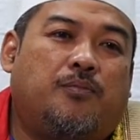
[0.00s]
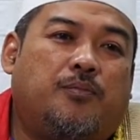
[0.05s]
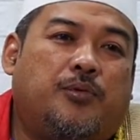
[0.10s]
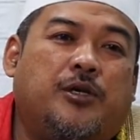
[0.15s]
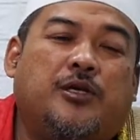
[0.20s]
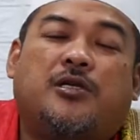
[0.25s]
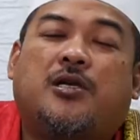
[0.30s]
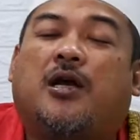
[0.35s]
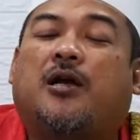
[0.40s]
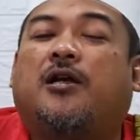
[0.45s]

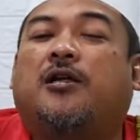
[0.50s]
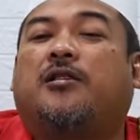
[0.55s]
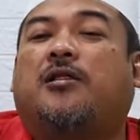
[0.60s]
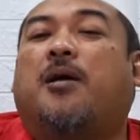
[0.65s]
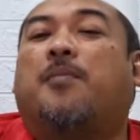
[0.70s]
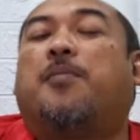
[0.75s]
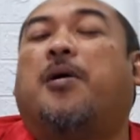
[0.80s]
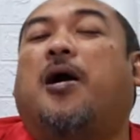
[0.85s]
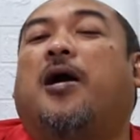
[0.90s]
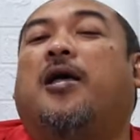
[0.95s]
Bisa
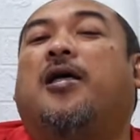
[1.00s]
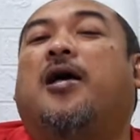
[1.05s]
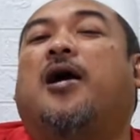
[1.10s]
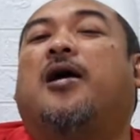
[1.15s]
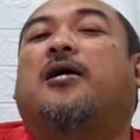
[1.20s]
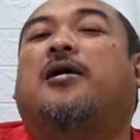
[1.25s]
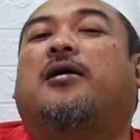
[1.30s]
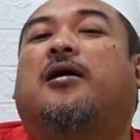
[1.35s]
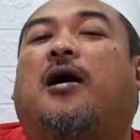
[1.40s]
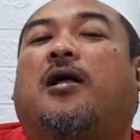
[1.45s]
kita
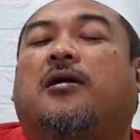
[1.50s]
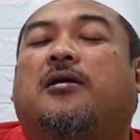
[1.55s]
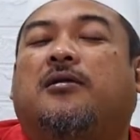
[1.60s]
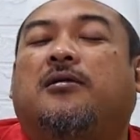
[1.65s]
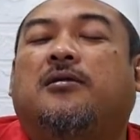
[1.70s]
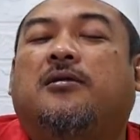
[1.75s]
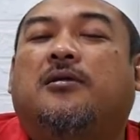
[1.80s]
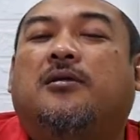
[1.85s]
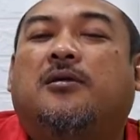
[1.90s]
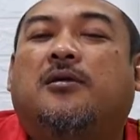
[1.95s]

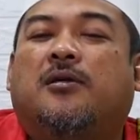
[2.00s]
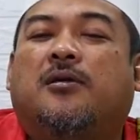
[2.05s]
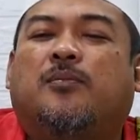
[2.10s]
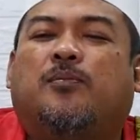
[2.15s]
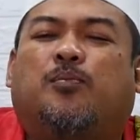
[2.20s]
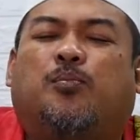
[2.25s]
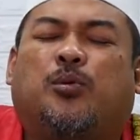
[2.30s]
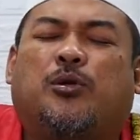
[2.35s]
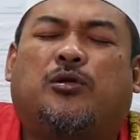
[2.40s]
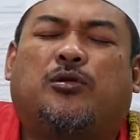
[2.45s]
bayangkan
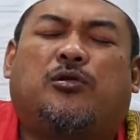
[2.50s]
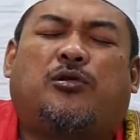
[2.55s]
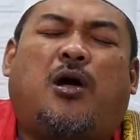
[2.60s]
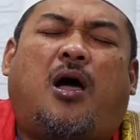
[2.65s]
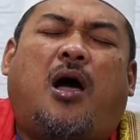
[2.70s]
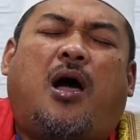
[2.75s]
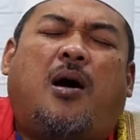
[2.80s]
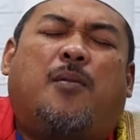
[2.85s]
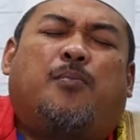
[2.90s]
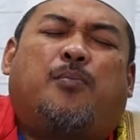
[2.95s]

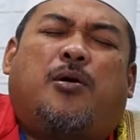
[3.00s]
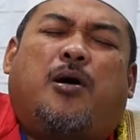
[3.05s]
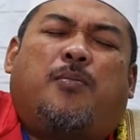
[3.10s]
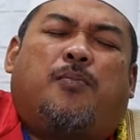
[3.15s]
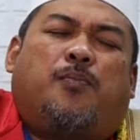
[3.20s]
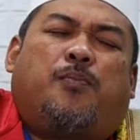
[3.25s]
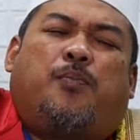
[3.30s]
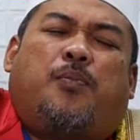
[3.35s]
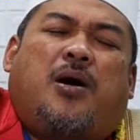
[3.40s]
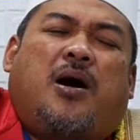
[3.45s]
betapa
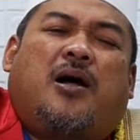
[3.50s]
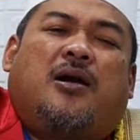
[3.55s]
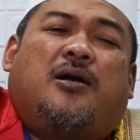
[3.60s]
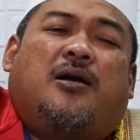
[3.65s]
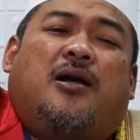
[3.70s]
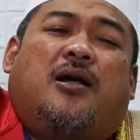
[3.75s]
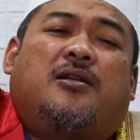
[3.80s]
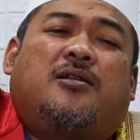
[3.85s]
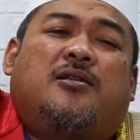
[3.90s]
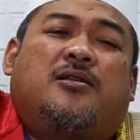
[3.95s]

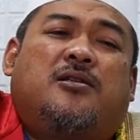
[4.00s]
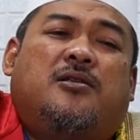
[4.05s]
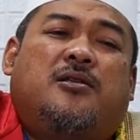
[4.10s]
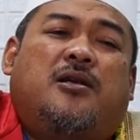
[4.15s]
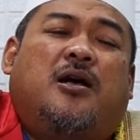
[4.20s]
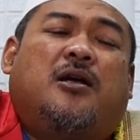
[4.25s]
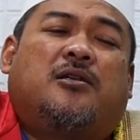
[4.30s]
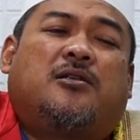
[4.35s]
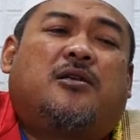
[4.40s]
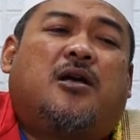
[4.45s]

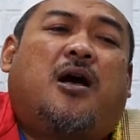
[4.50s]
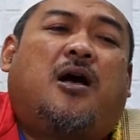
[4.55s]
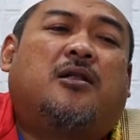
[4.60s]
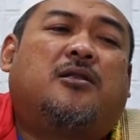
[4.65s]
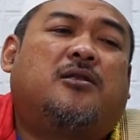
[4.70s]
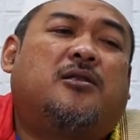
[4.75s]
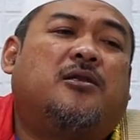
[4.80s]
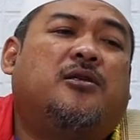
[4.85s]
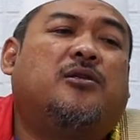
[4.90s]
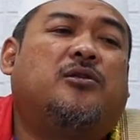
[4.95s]
panasnya
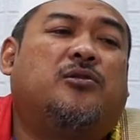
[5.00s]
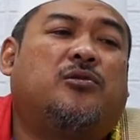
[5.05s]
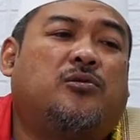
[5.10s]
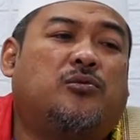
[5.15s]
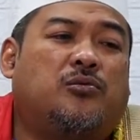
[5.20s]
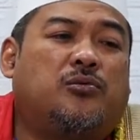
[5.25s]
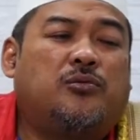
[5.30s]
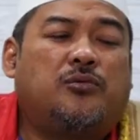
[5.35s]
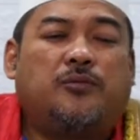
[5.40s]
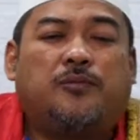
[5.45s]
saat
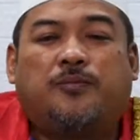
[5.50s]
itu.